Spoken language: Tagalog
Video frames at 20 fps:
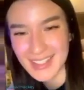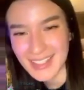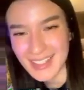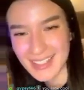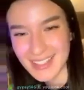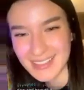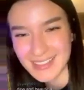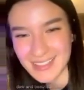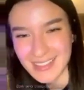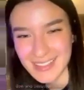
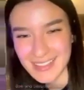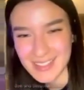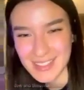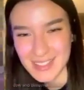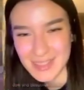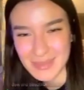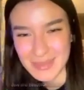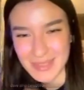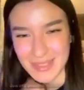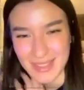Ate
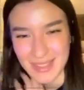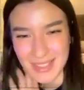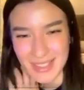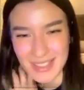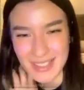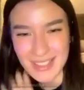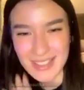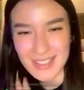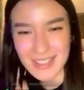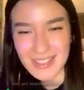
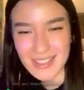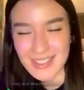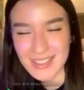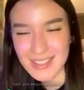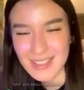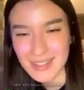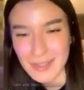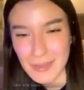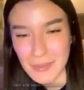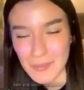Gypsy.
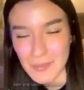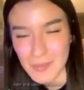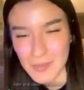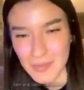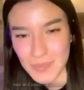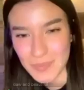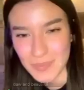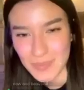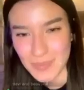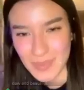
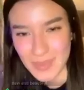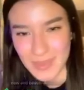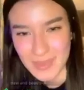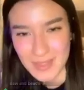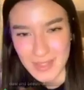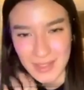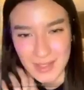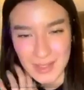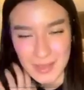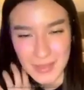
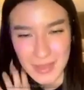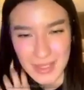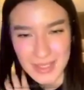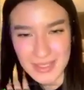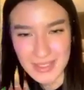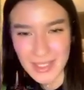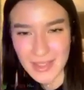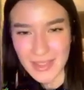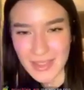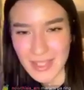Tell him I
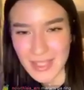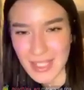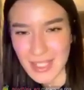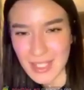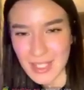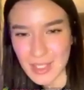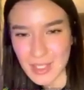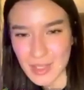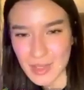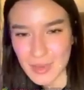said
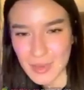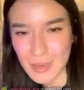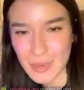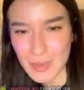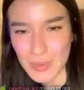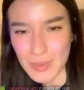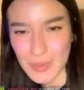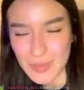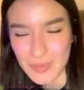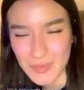thank
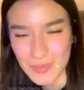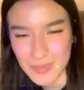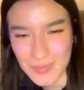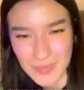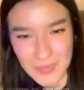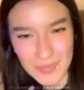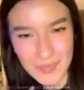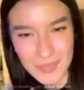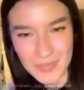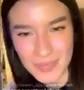you.
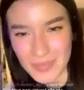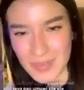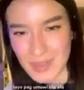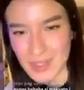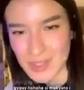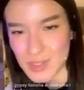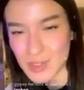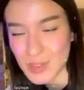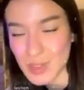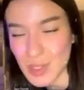
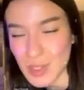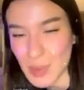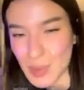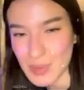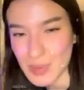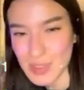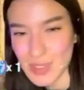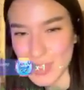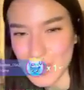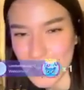Sure ako
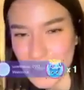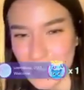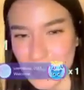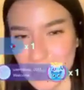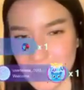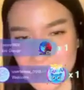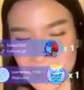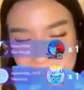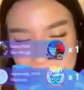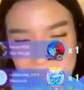siya
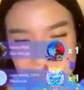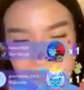din.